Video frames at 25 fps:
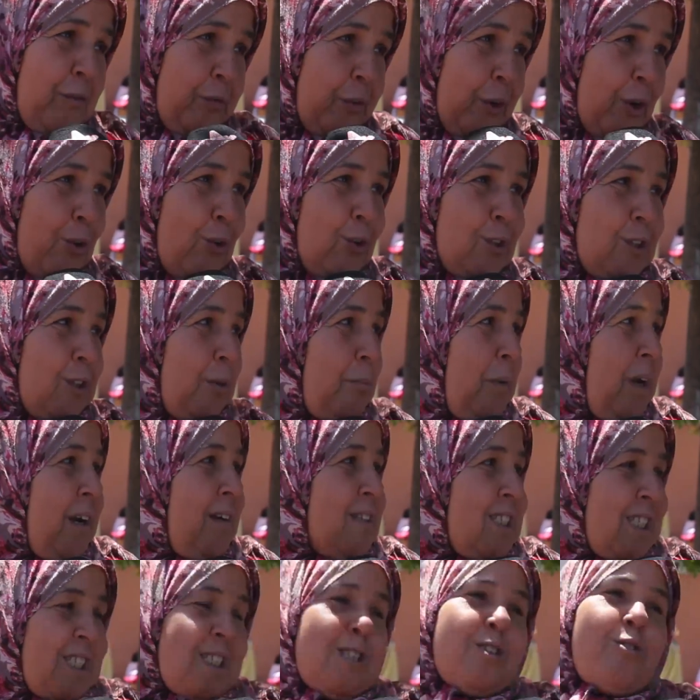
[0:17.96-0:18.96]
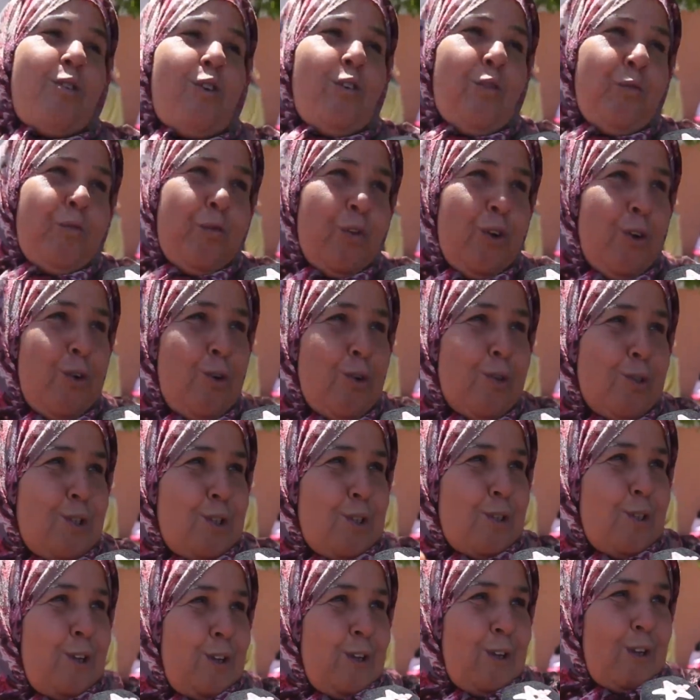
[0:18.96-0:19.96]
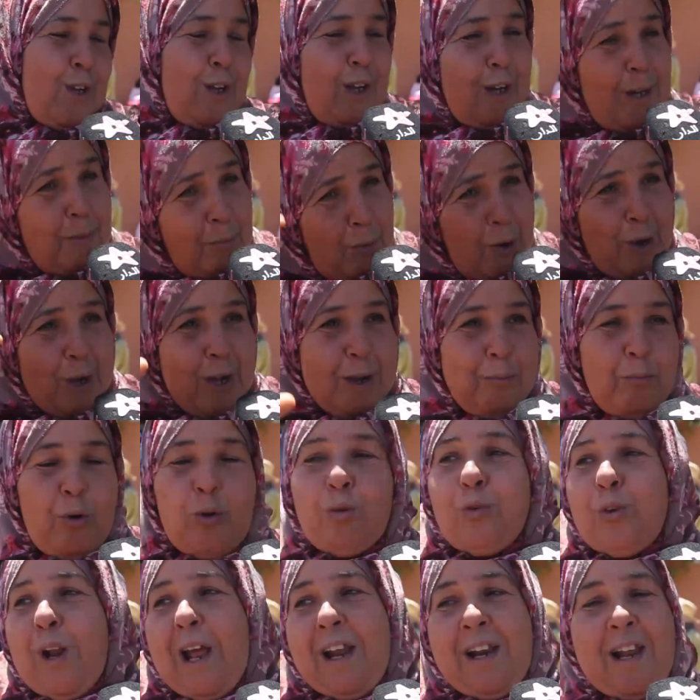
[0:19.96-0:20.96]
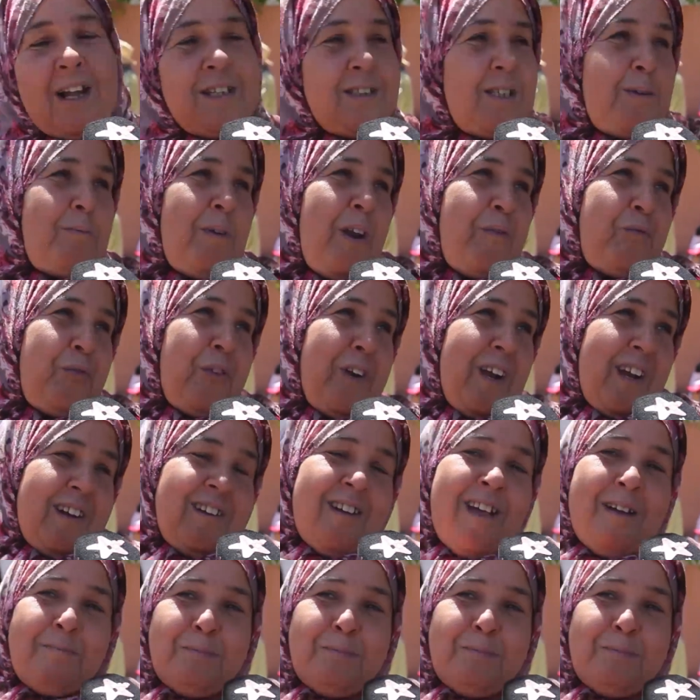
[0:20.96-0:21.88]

نفرقوا الثمن نصدقوا الفلوس المهم والله العظيم انا فرحنا